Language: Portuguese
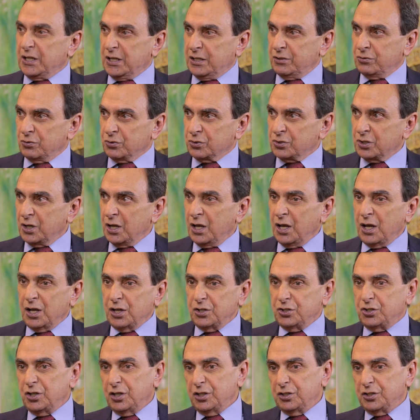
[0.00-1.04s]
anos
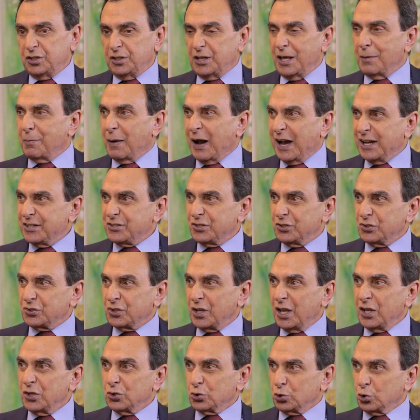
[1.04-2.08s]
de, de debates
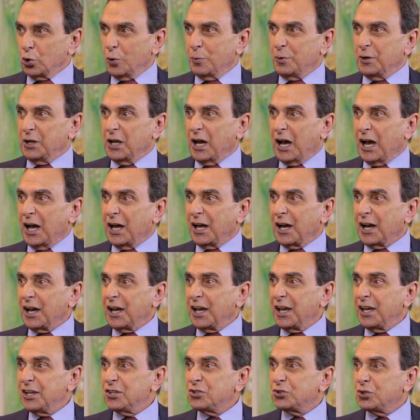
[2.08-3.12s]
sobre a
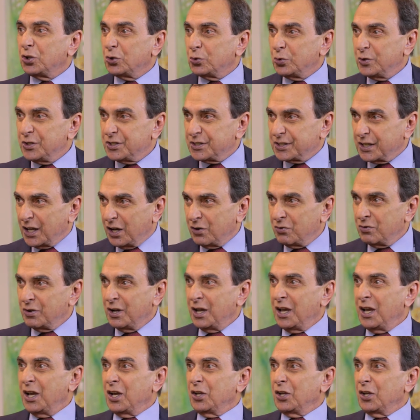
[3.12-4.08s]
restituição